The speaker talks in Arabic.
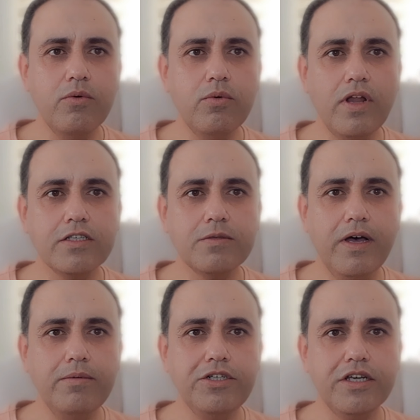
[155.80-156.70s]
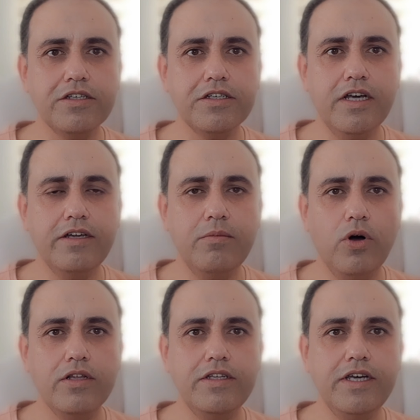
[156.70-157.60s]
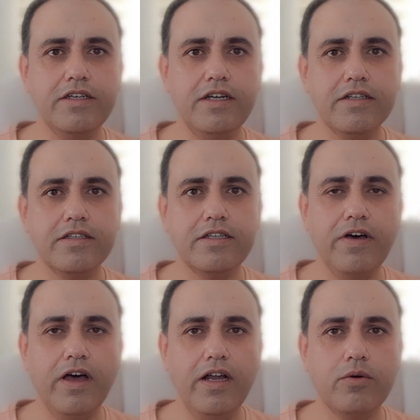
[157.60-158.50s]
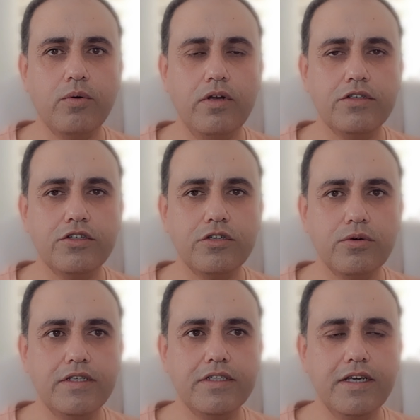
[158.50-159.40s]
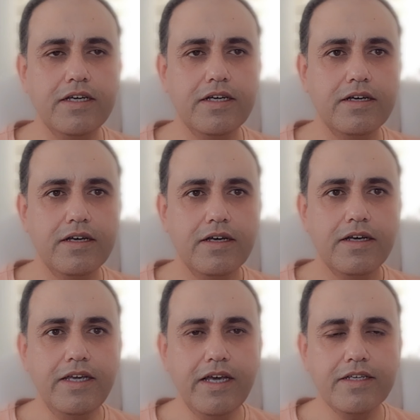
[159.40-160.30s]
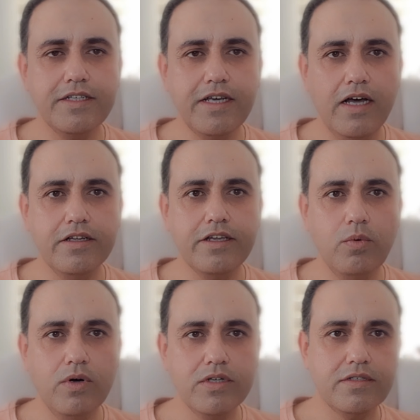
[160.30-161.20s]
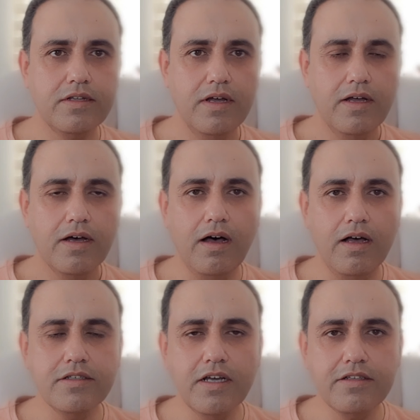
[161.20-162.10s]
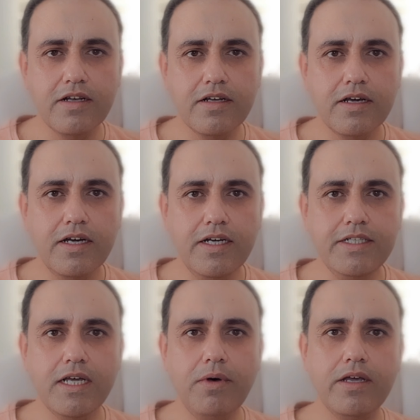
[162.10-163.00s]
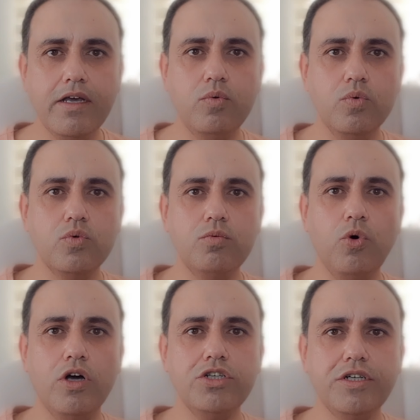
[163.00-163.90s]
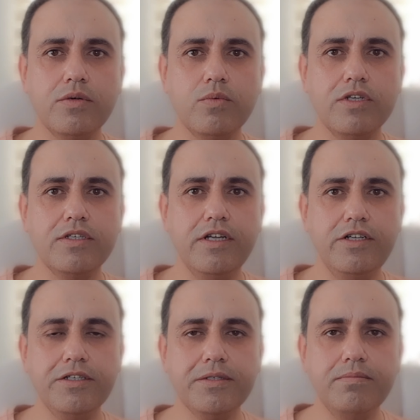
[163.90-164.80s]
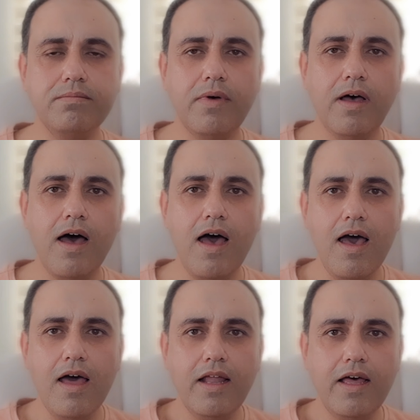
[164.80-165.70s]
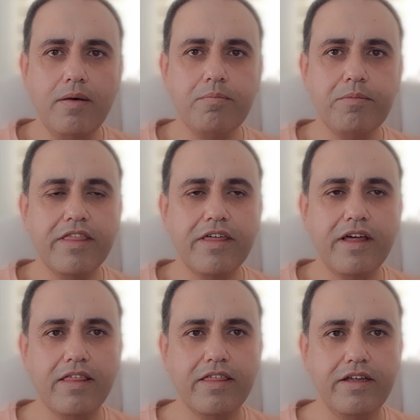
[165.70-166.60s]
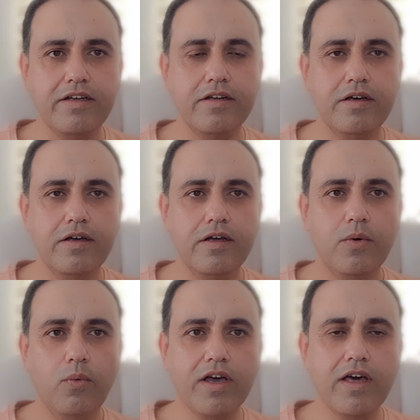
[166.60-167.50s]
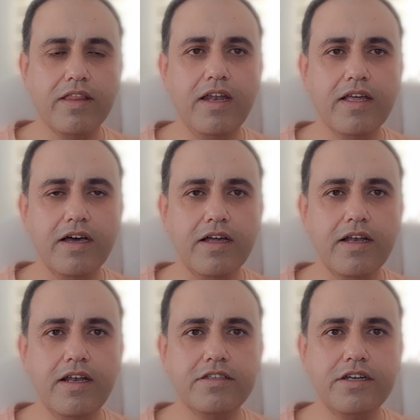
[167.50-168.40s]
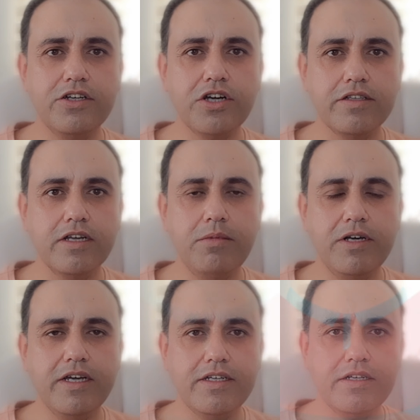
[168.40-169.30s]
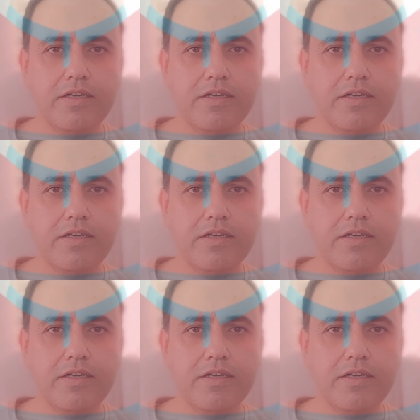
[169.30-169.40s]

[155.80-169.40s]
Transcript: الأسباب الشخصية المؤدية لارتفاع الكوليسترول السيء هي زيادة الوزن خاصة عندما يكون مؤشر وزن الجسم أعلى من 30 وكذلك قلة النشاط البدني